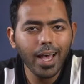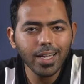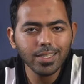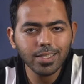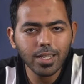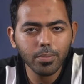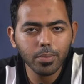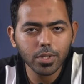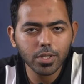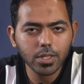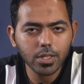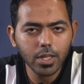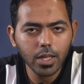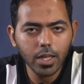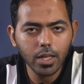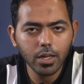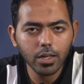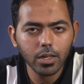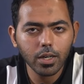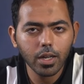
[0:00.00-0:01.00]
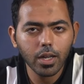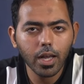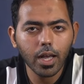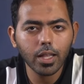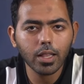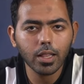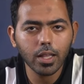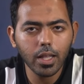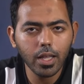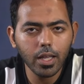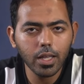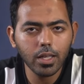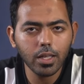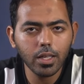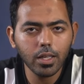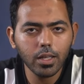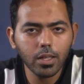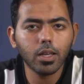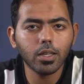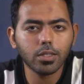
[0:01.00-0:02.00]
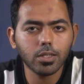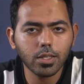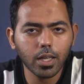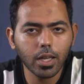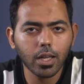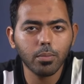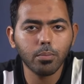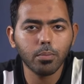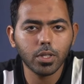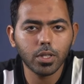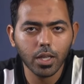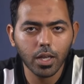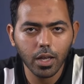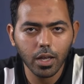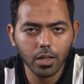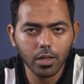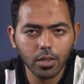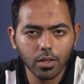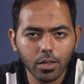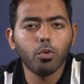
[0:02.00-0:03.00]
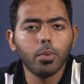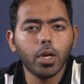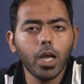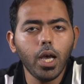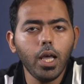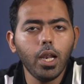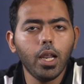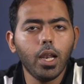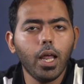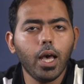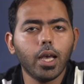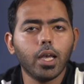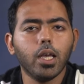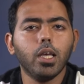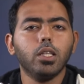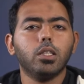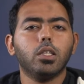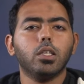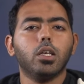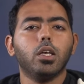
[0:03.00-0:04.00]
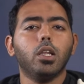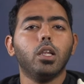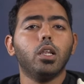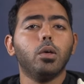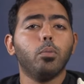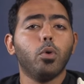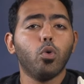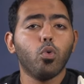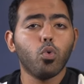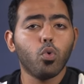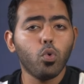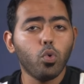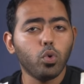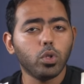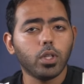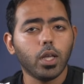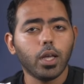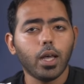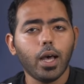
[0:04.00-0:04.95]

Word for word: حسب السعر هتلاقي السكن بتاعك ومن احلى الحاجات اللي موجوده